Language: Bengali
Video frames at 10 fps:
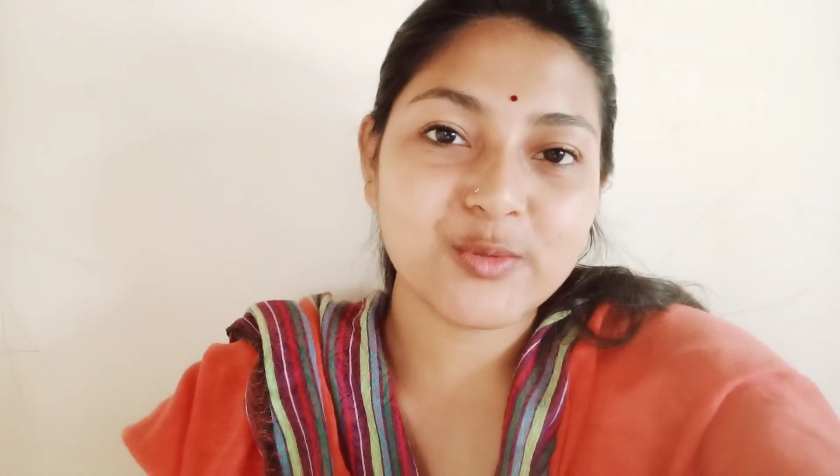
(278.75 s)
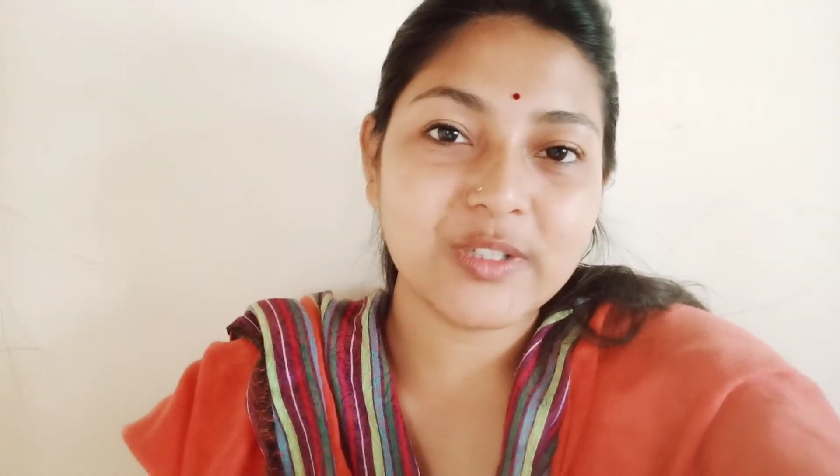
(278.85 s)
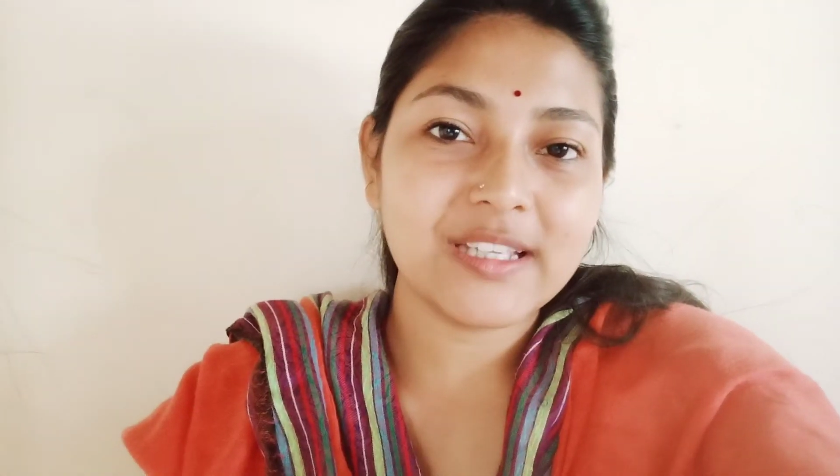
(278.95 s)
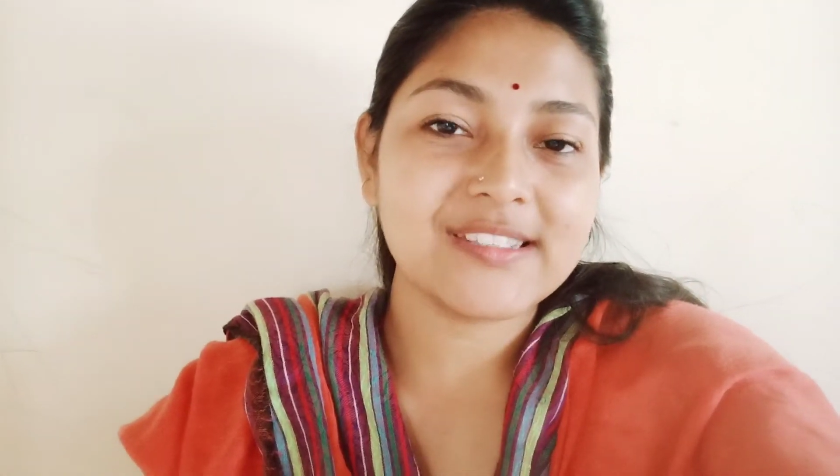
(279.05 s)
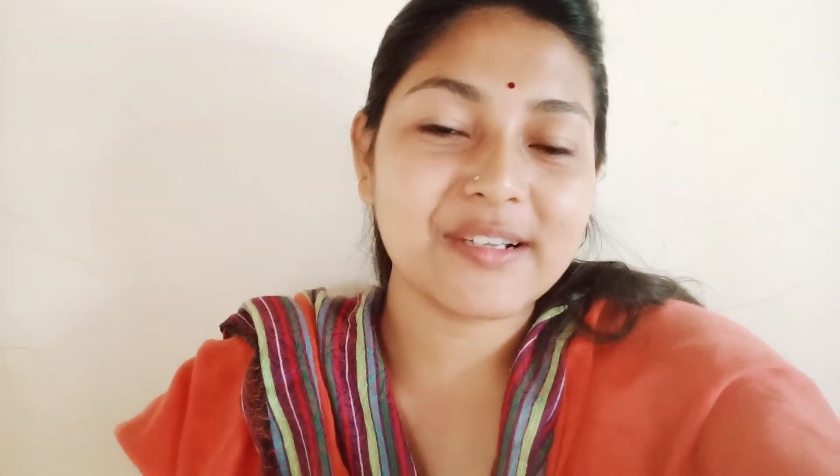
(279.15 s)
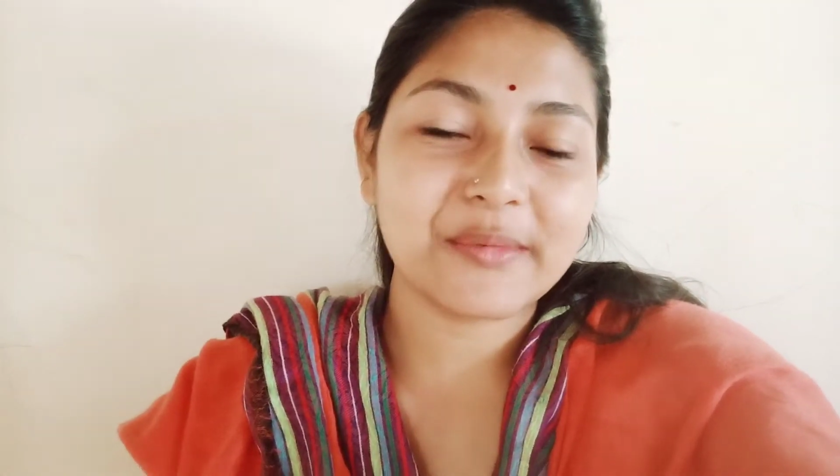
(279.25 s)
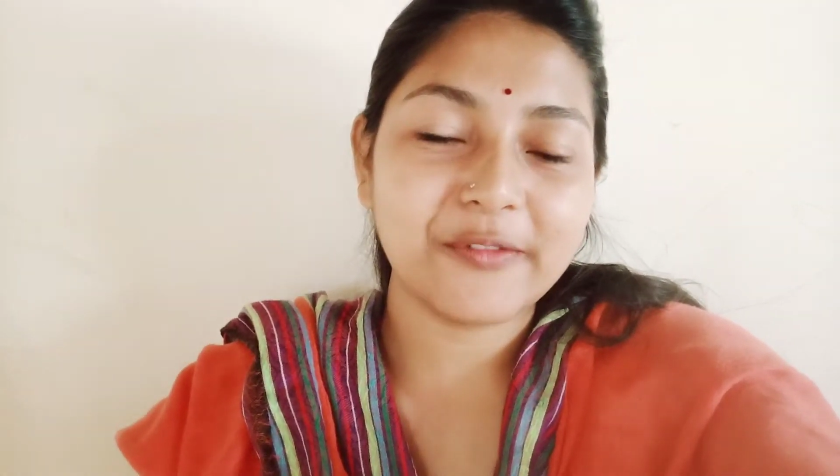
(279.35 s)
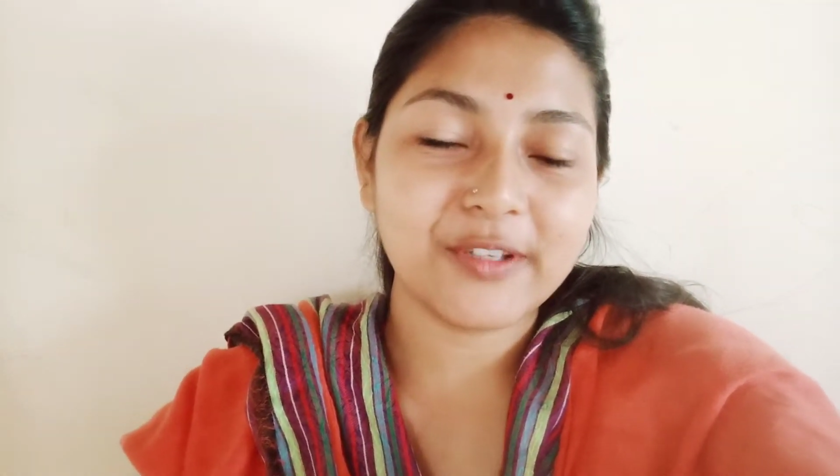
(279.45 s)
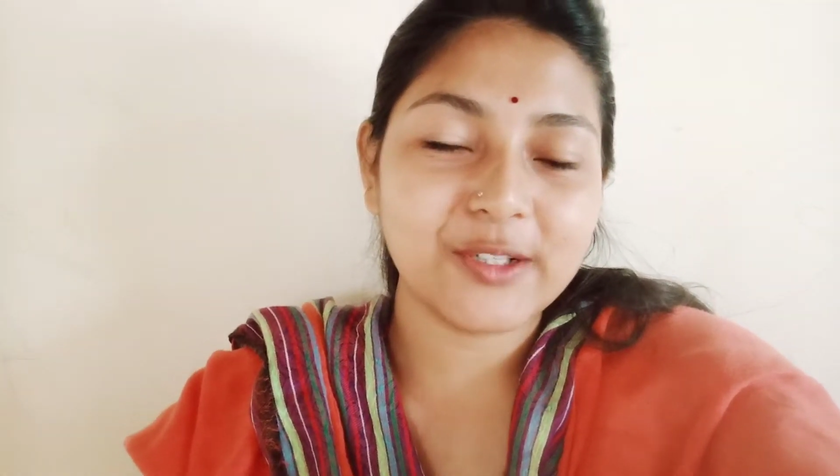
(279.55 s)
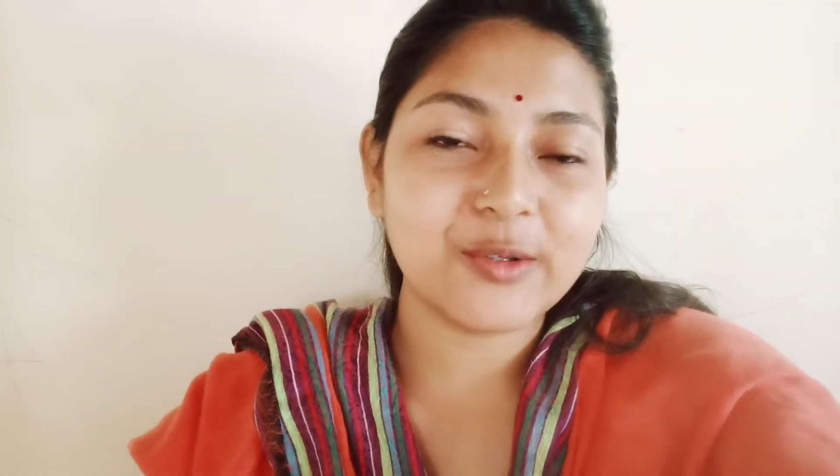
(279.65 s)
শুনলেই যে
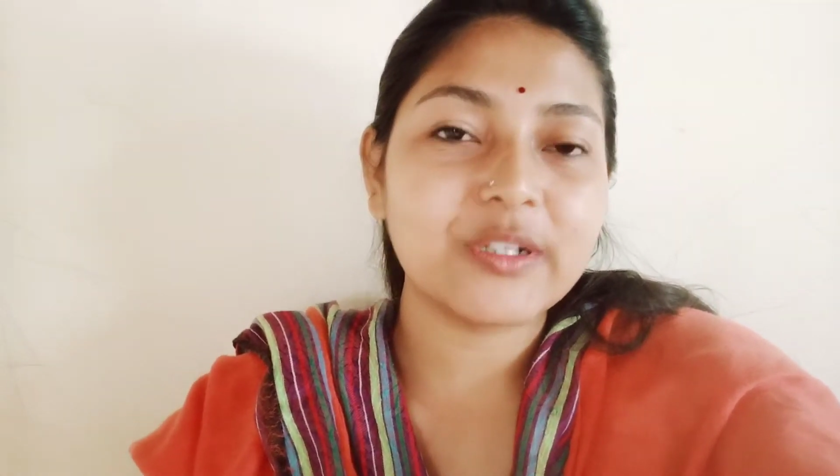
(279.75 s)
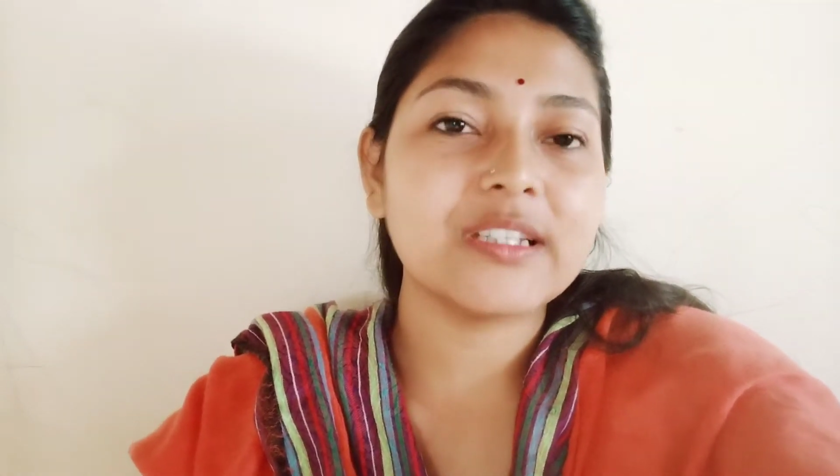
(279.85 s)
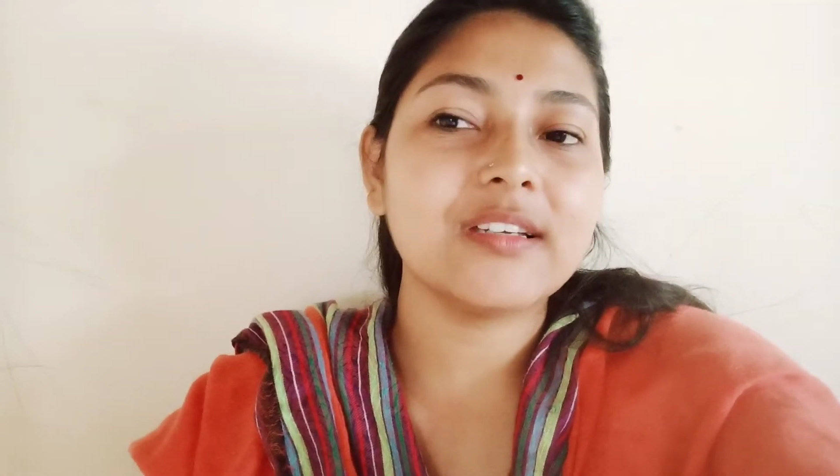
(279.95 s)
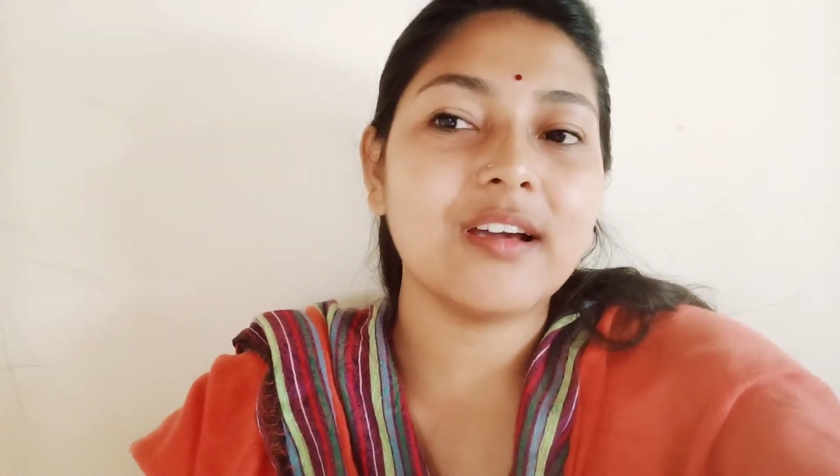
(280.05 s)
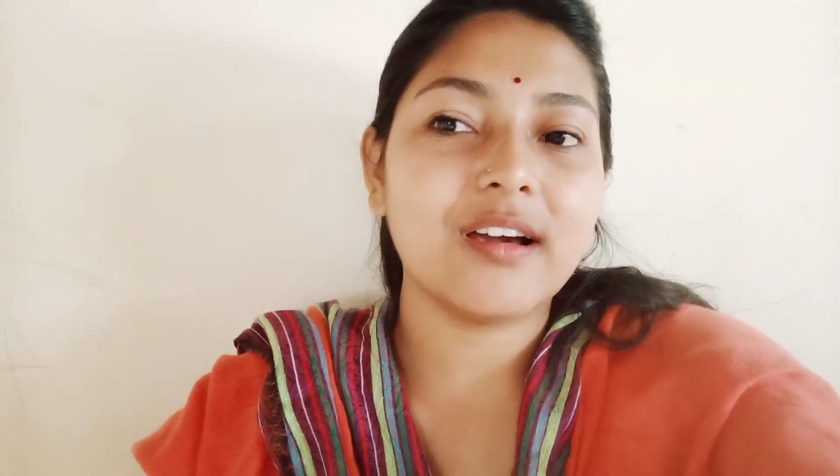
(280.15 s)
আমার ভিডিওটি